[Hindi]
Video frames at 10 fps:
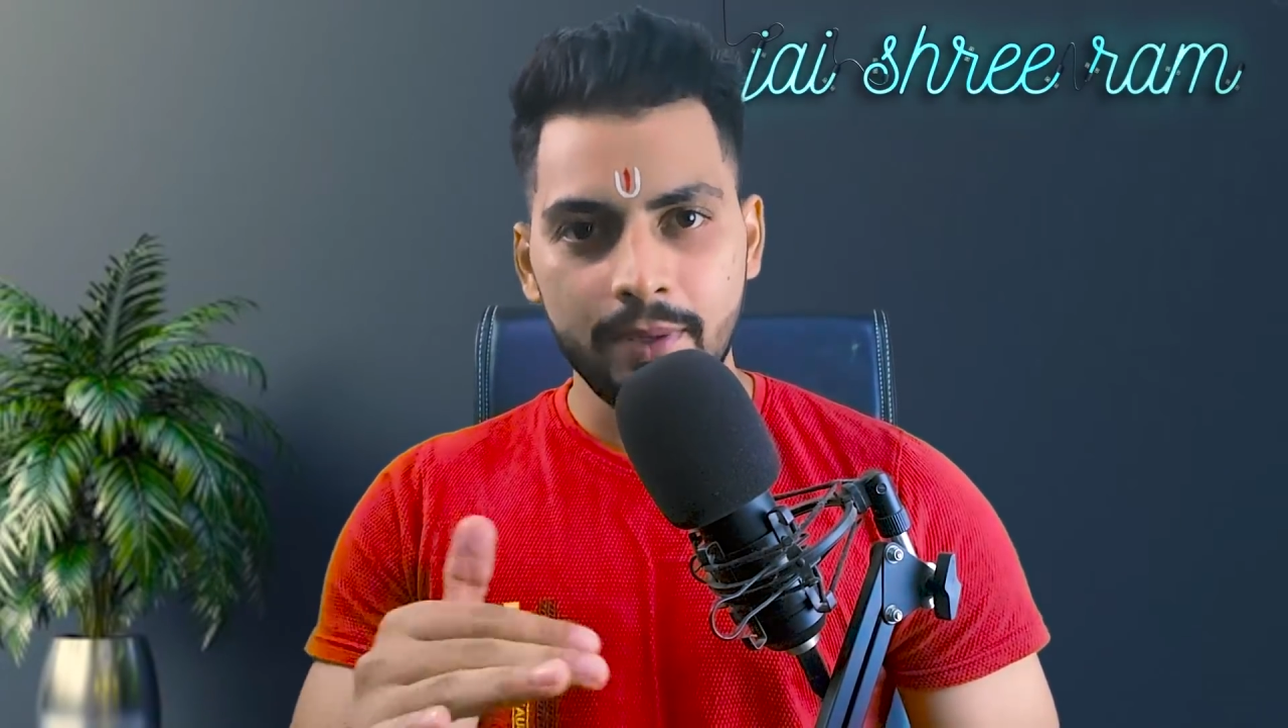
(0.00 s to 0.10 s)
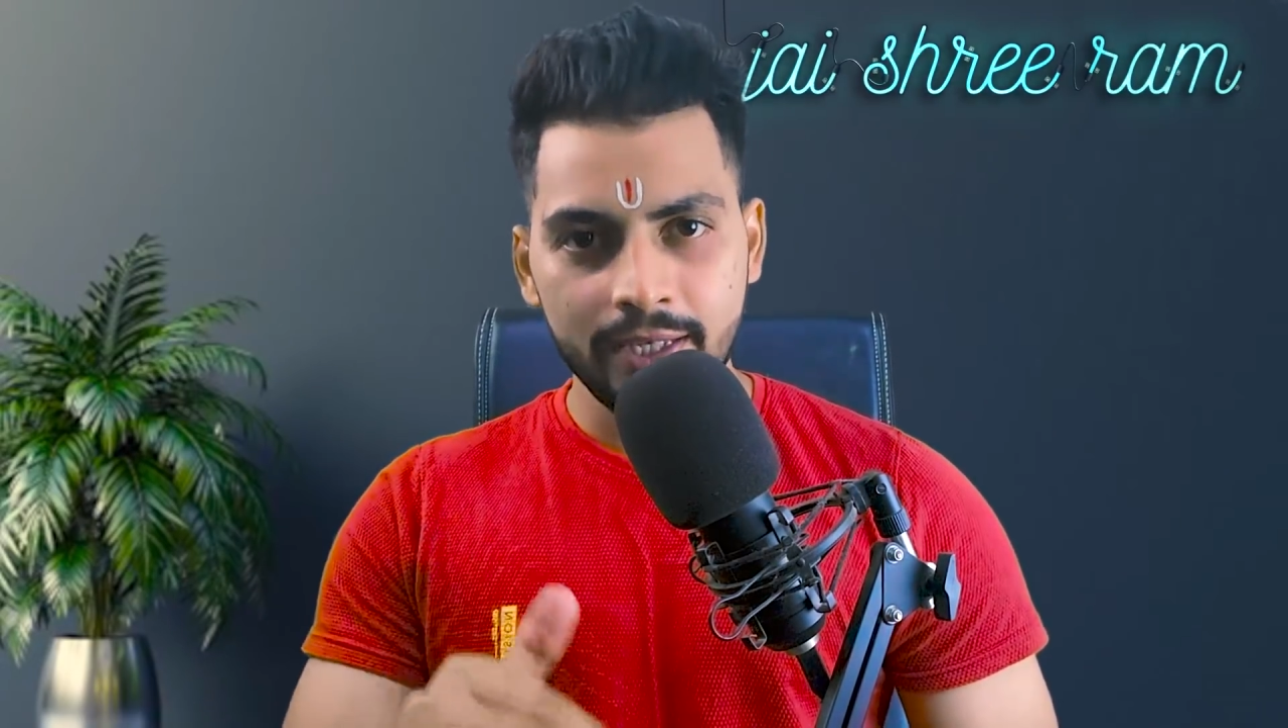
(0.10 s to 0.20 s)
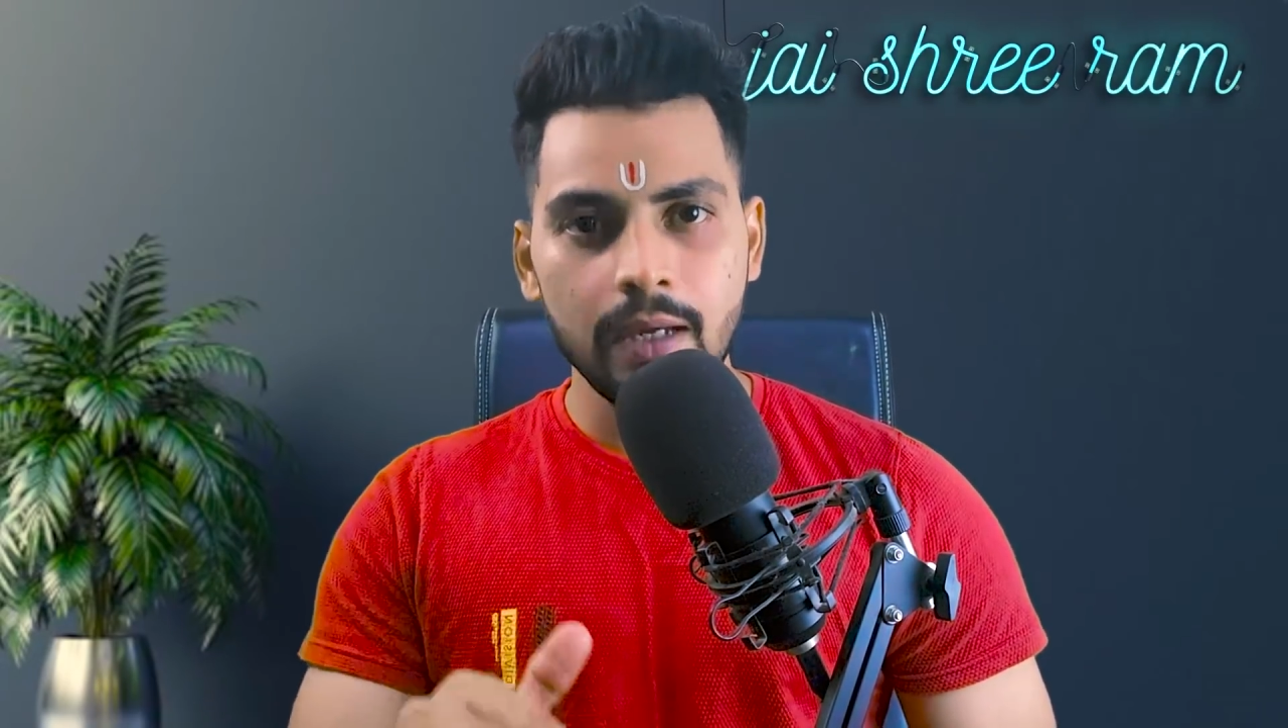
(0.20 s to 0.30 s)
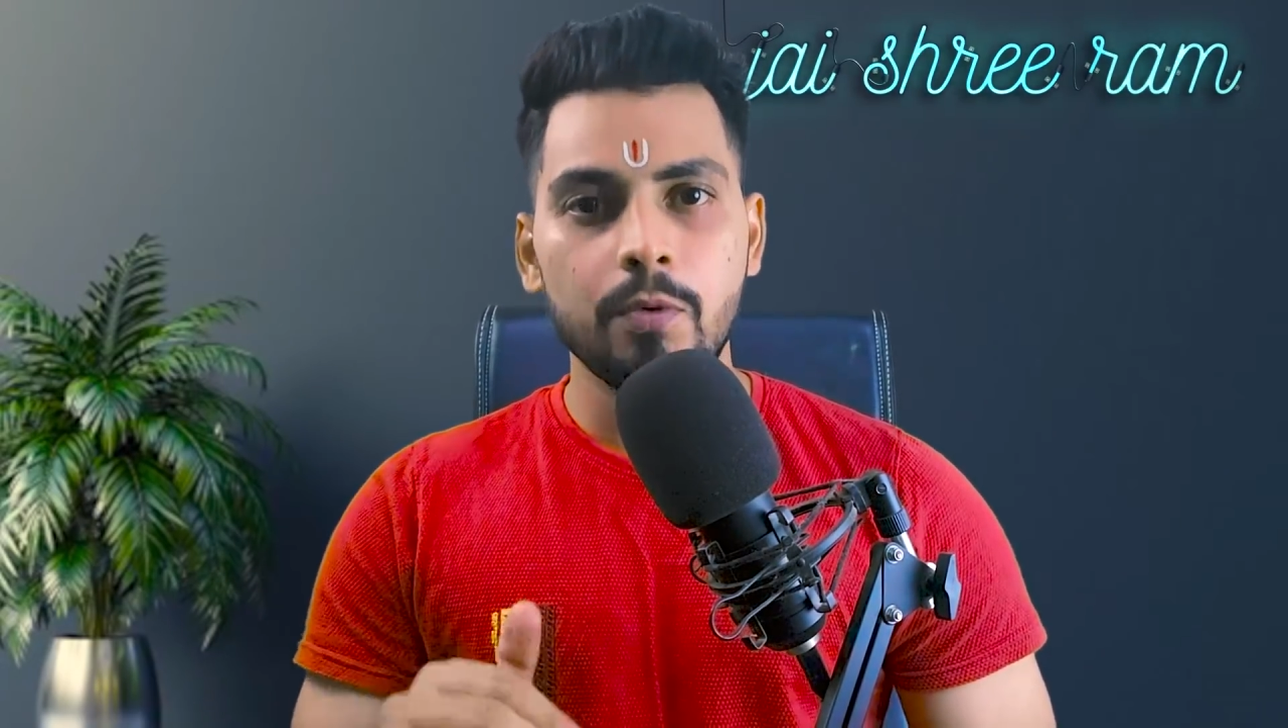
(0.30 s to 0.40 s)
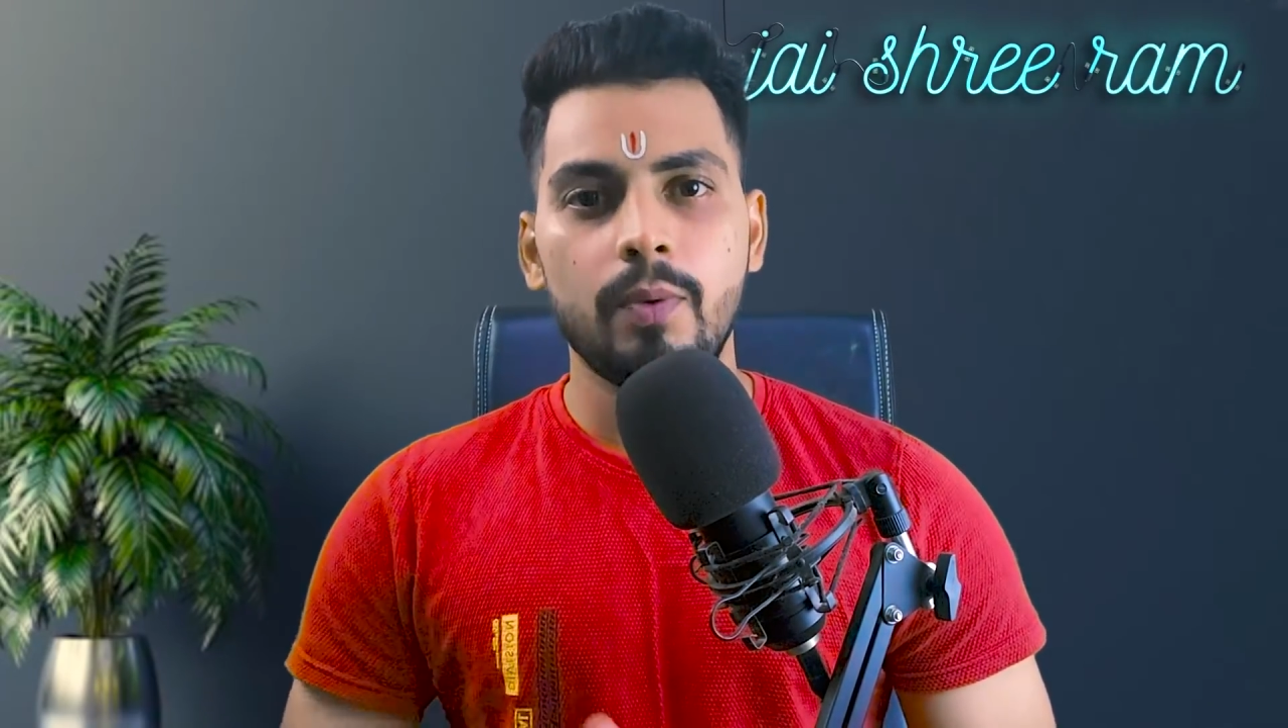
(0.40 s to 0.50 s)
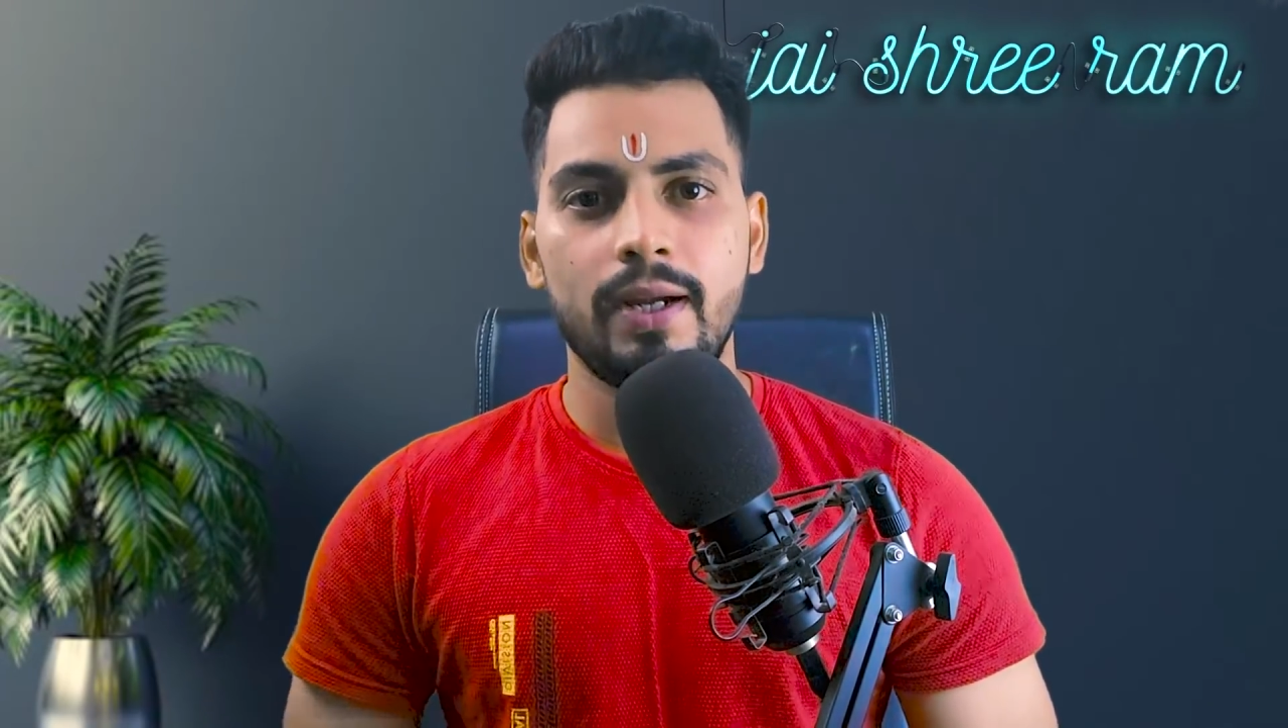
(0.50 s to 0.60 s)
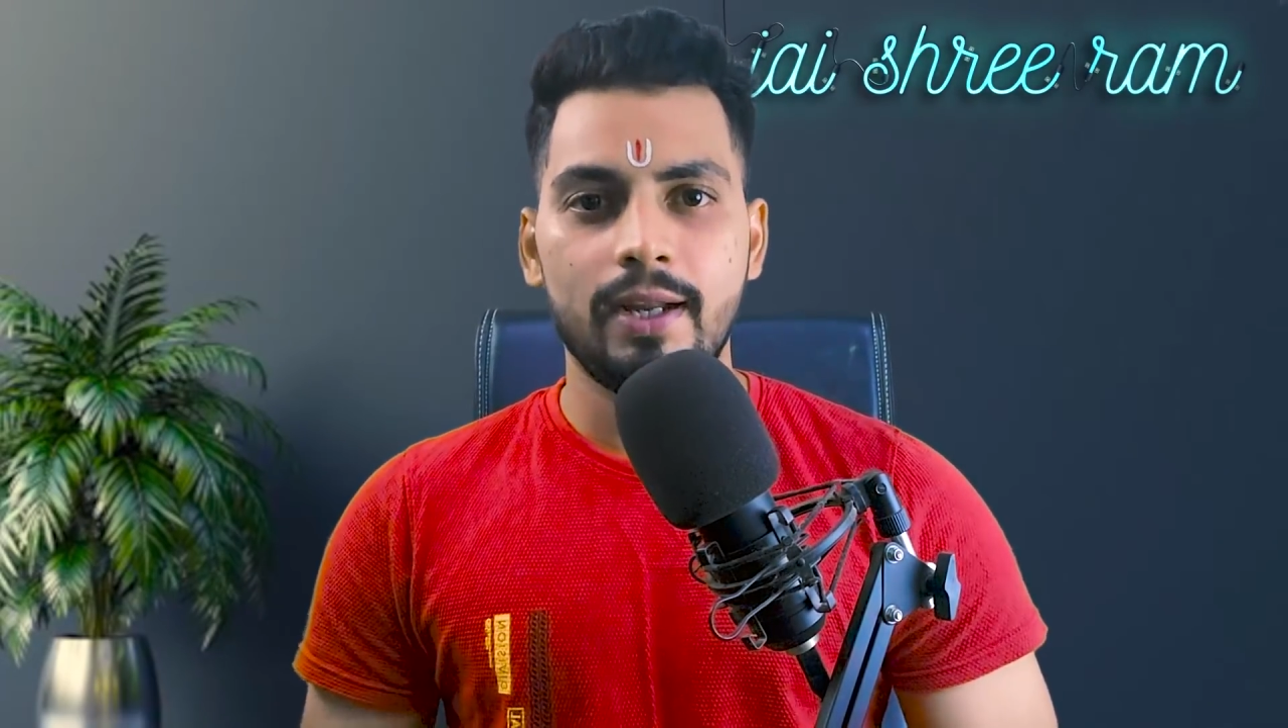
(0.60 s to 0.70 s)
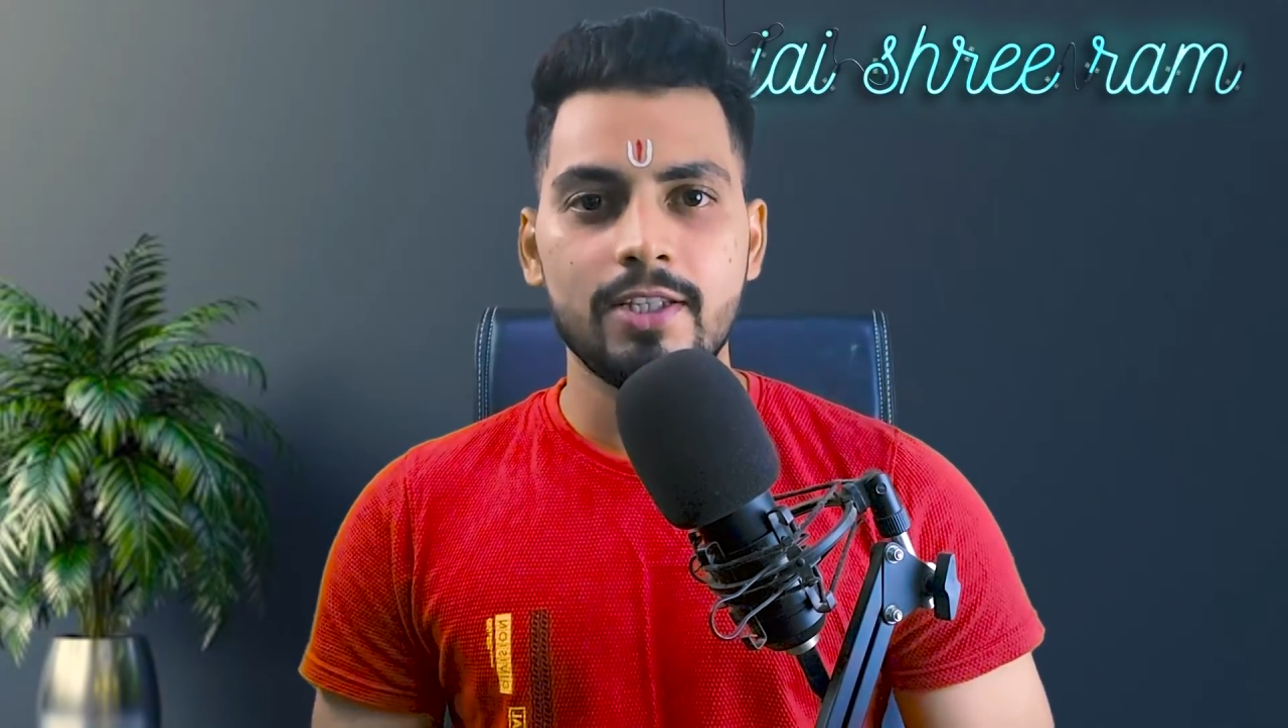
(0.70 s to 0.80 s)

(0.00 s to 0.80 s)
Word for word: अभी क्या प्रोपागेंडा